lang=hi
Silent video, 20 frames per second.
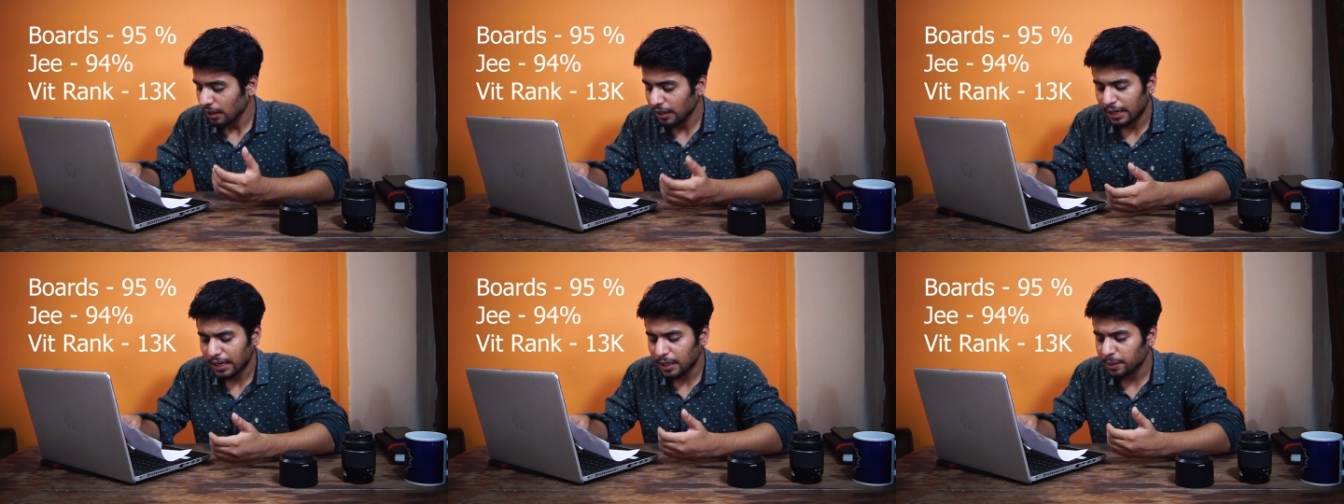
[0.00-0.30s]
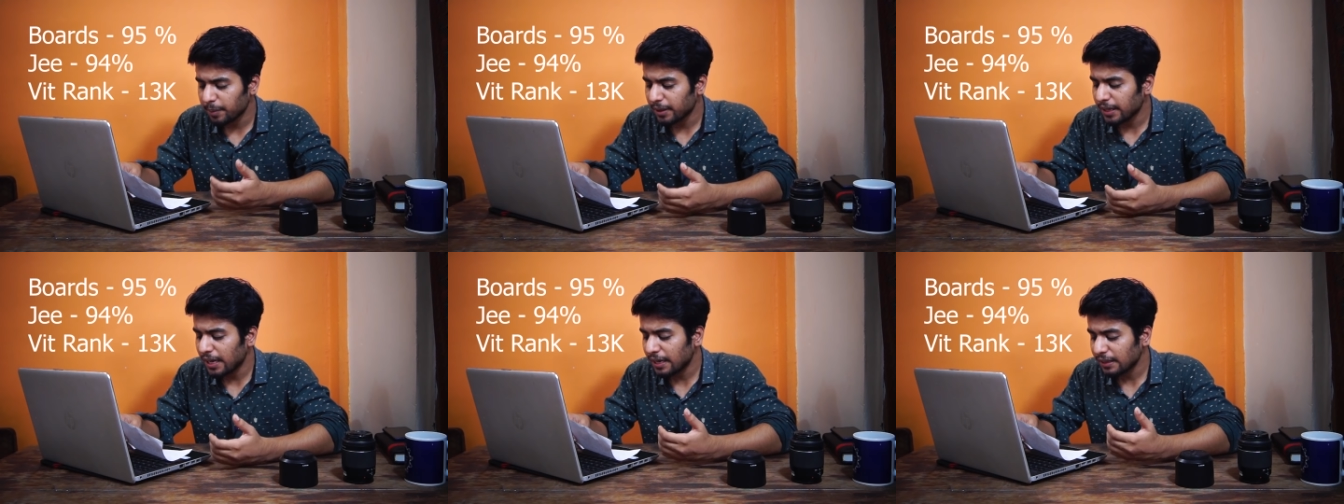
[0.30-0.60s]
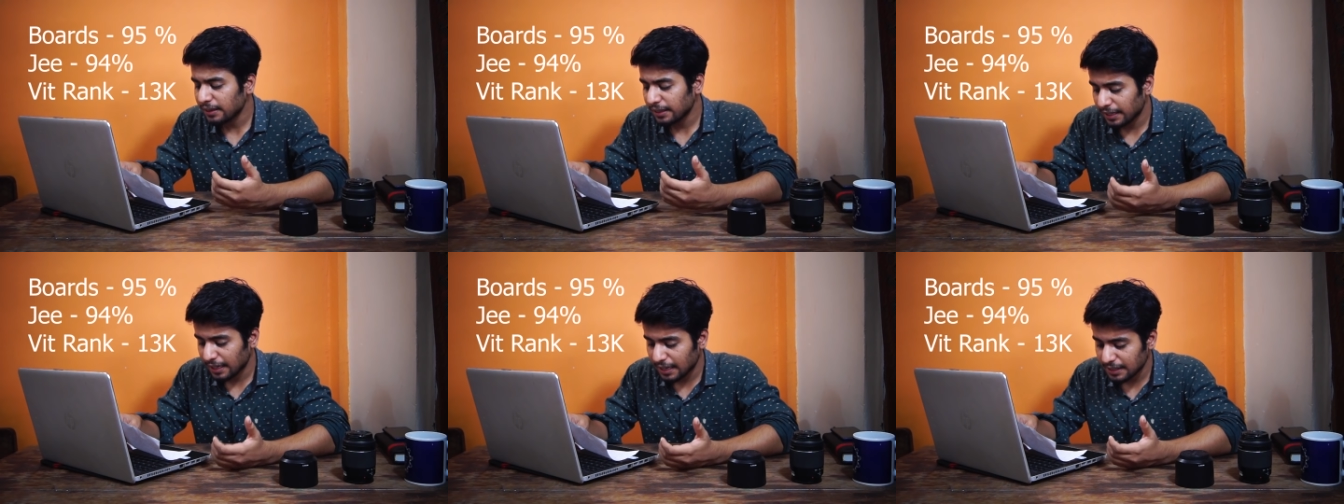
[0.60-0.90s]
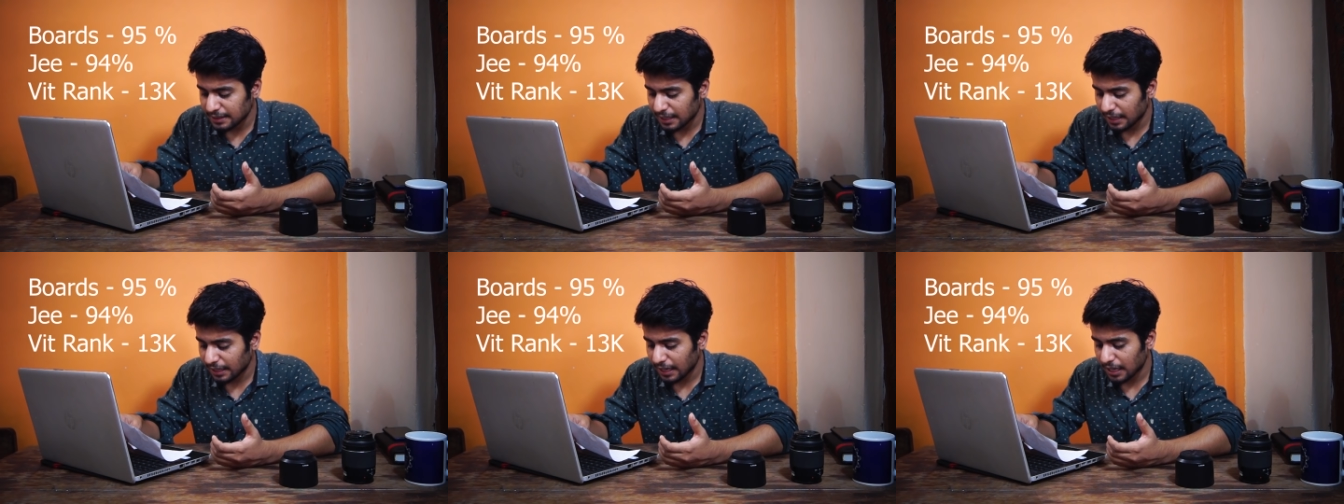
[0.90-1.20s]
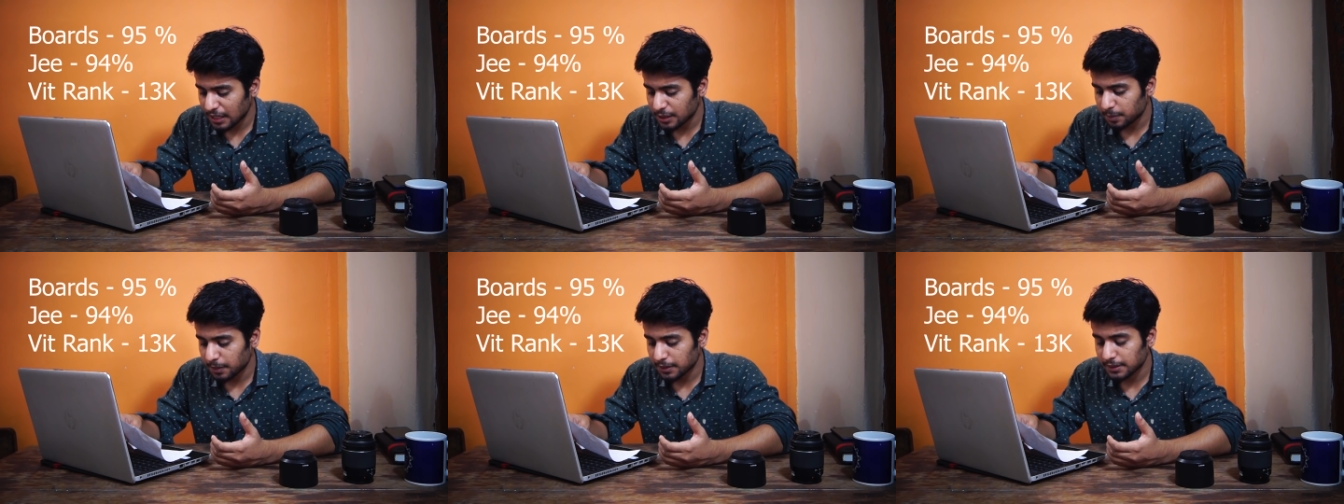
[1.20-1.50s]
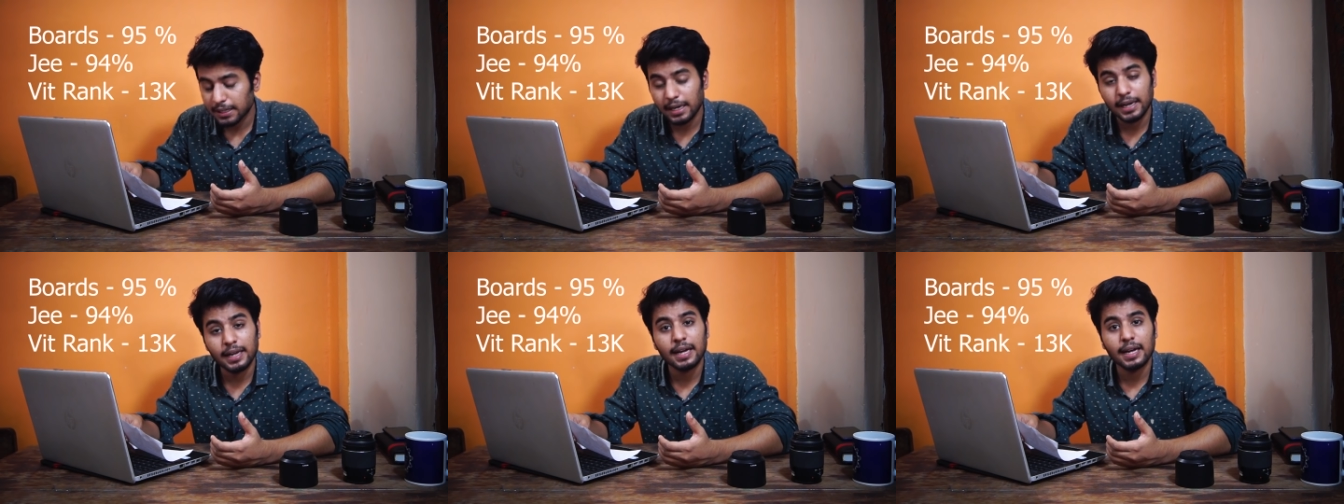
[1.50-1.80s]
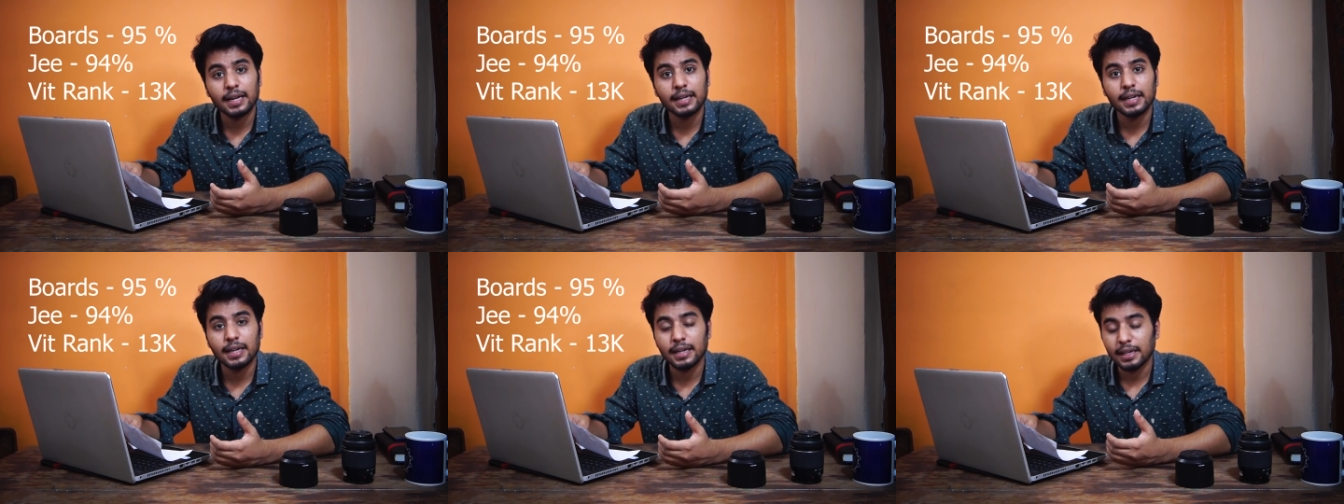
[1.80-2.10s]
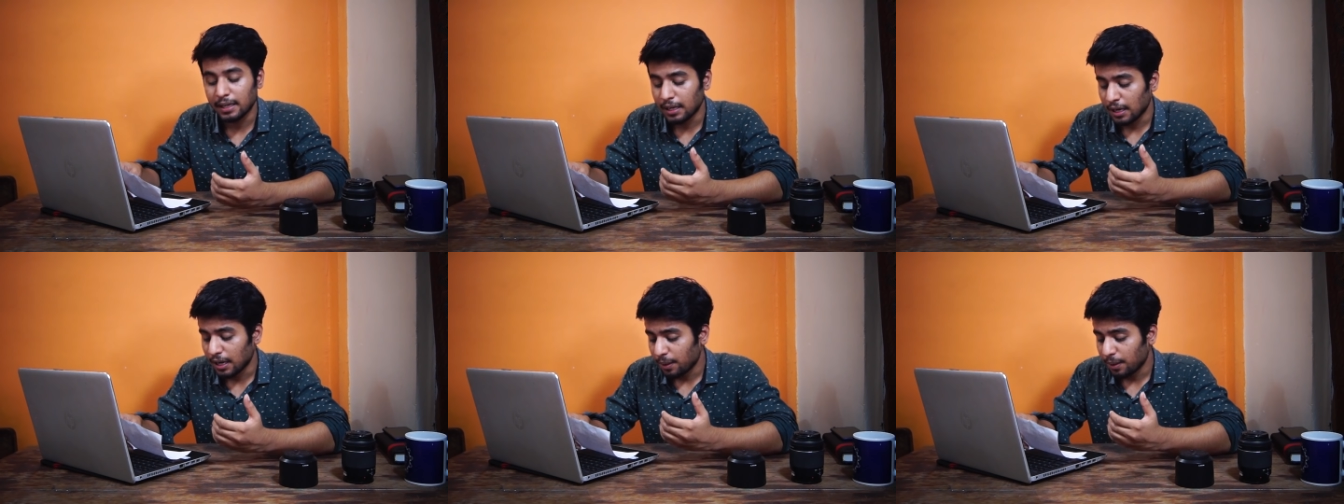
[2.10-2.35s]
करीबन यार तेरह हज़ार के आसपास रैंक आई है